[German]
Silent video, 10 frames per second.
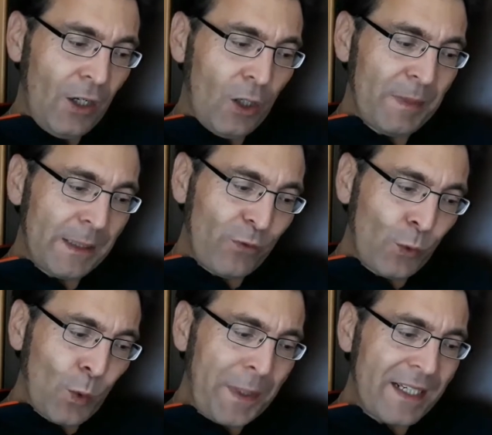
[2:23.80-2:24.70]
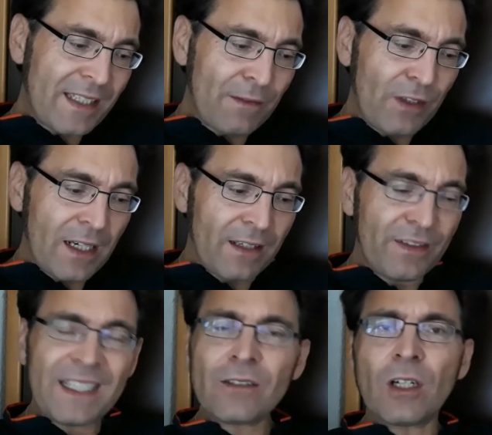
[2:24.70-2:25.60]
Und mit dem Wohnmobil sind wir
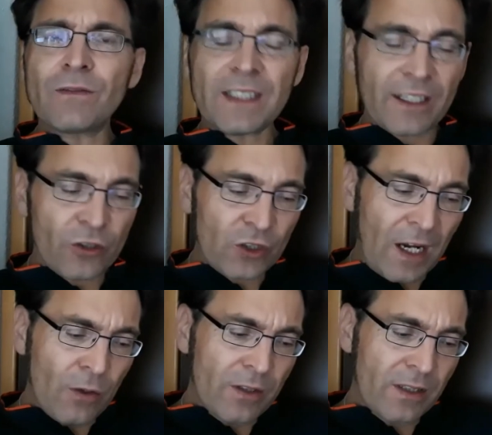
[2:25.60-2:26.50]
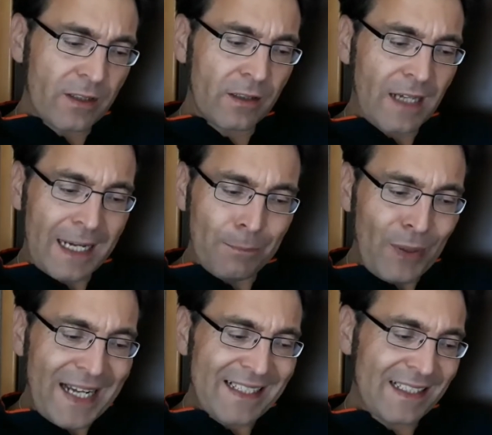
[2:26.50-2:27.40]
wegen irgendwelcher Staus an
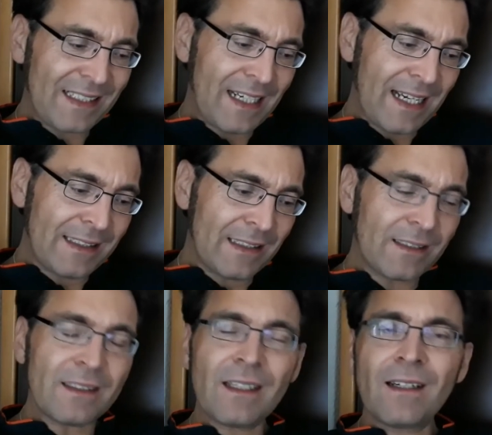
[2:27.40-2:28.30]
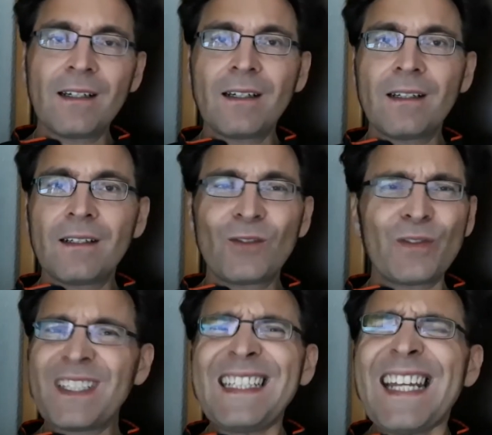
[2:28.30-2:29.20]
Plätzen gelandet, wo
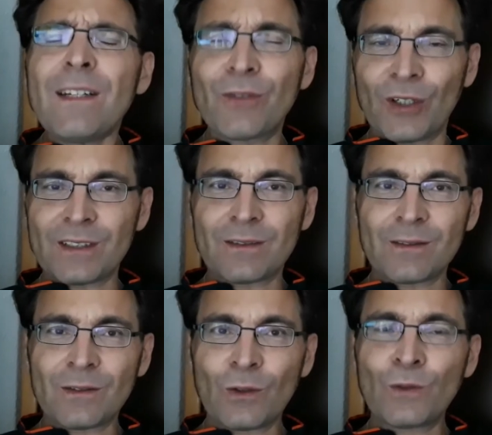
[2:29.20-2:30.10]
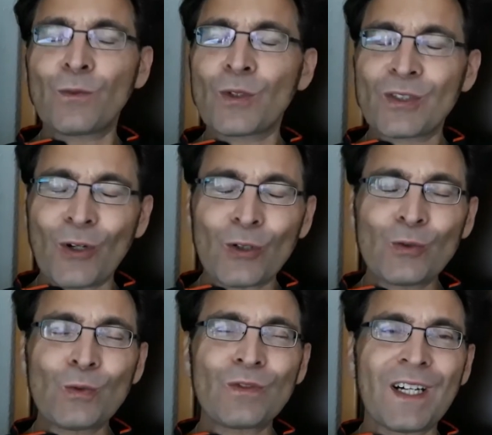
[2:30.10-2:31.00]
wir nie hin wollten und wo es doch
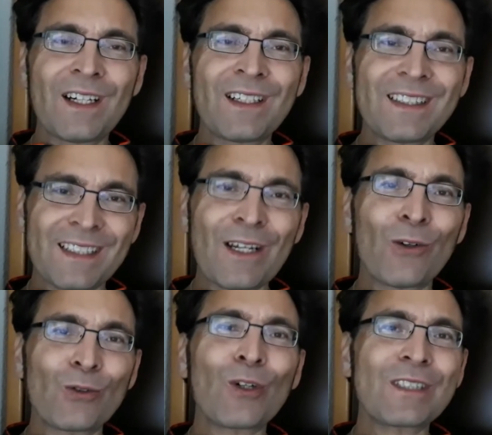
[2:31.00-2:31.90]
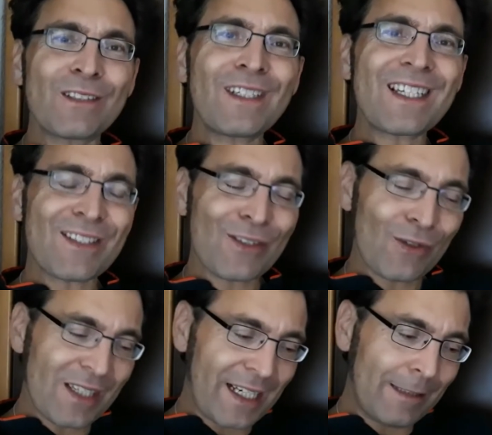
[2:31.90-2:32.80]
gut war, genau dort gewesen
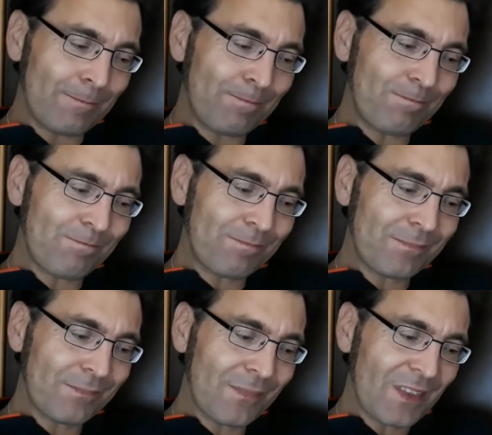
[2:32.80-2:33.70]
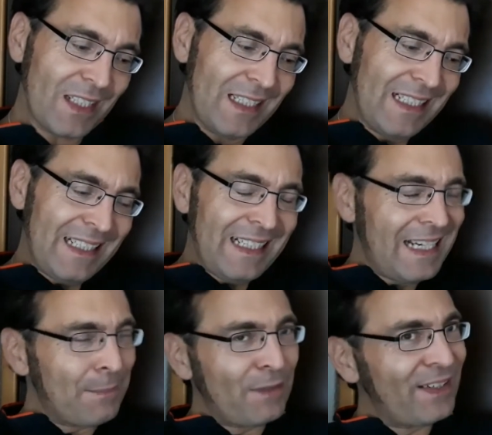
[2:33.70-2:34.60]
zu sein.
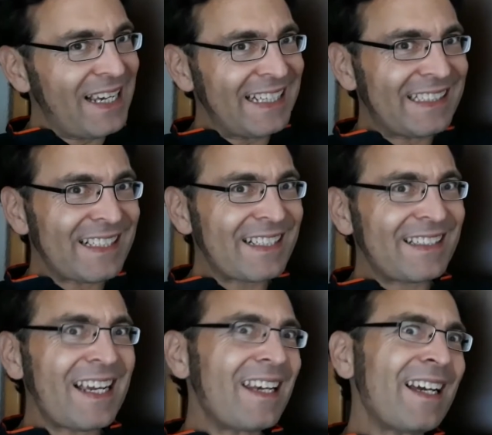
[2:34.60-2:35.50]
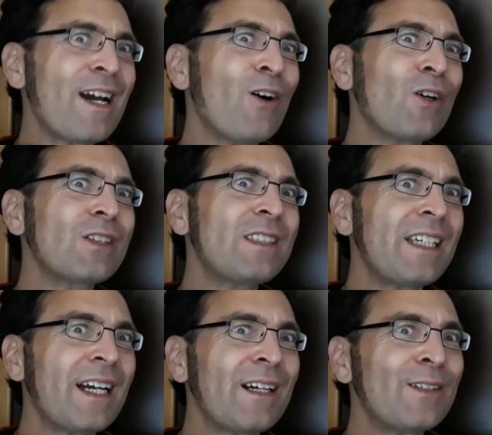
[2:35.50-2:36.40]
Aber vielleicht ist derlei auch
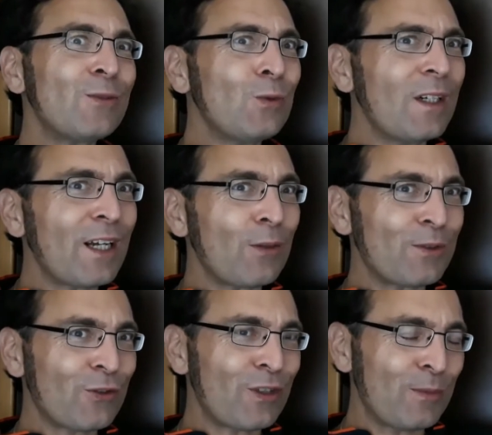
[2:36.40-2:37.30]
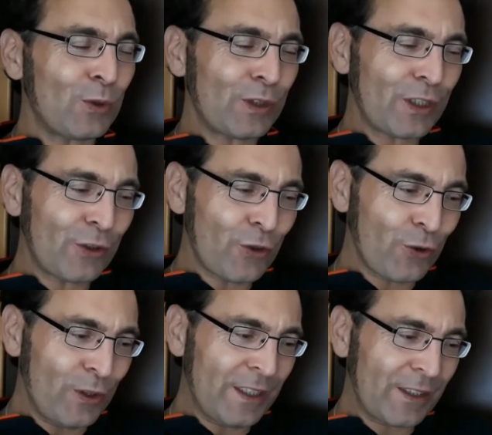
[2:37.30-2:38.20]
der Urlaubsstimmung
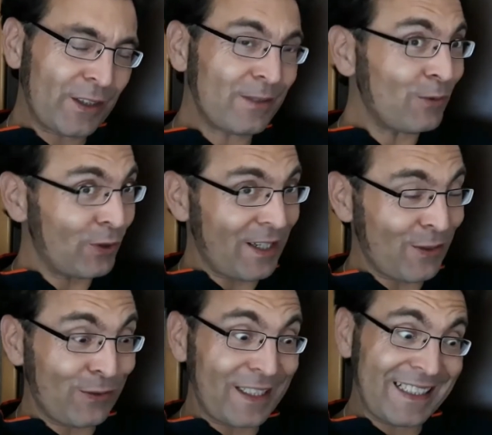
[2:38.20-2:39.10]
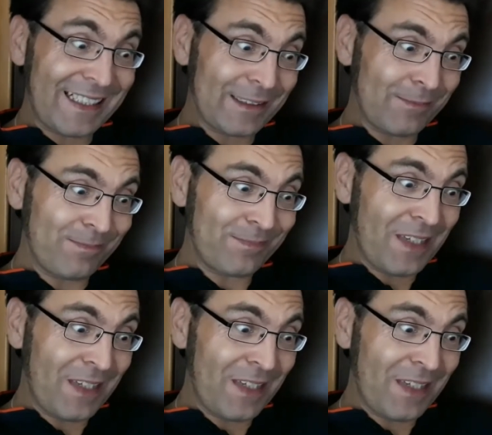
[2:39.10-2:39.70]
geschuldet oder zu verdanken.